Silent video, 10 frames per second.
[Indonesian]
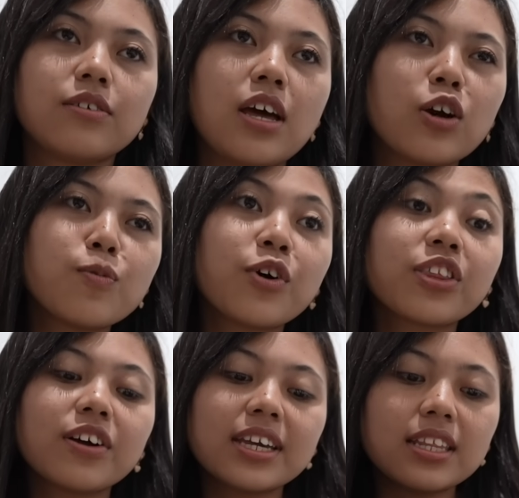Udah aku
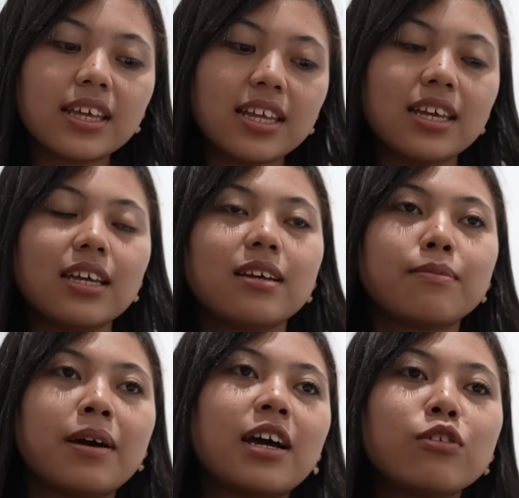potong ini, Ri.
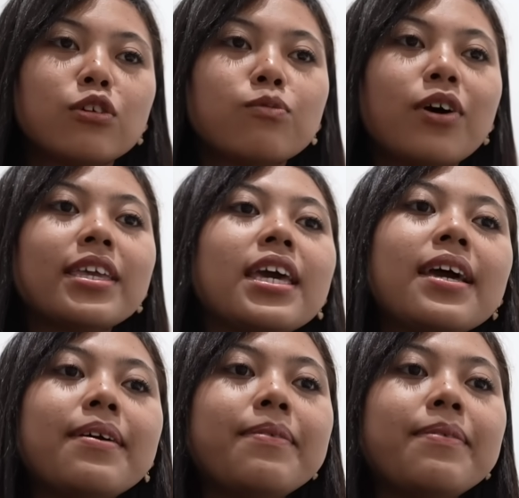Makan dulu buahnya.